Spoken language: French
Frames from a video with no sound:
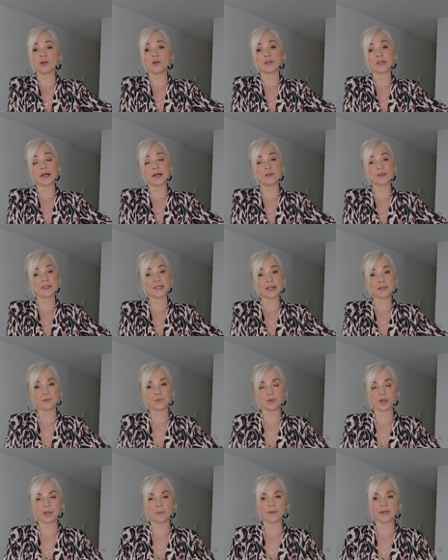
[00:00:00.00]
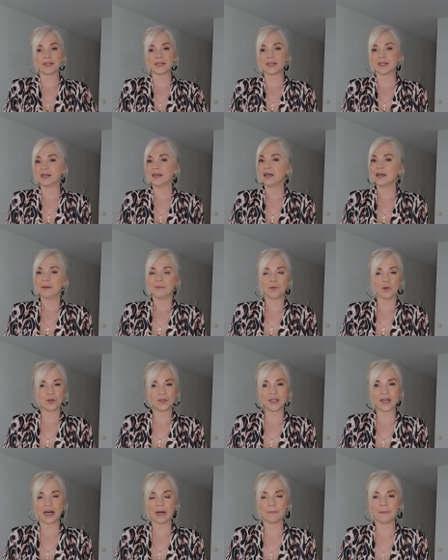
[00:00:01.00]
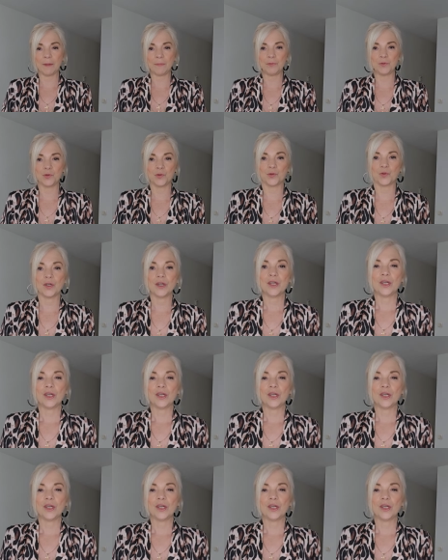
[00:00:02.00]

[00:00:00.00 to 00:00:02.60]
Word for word: le 44 pourrait passer, mais on n'ira pas plus haut.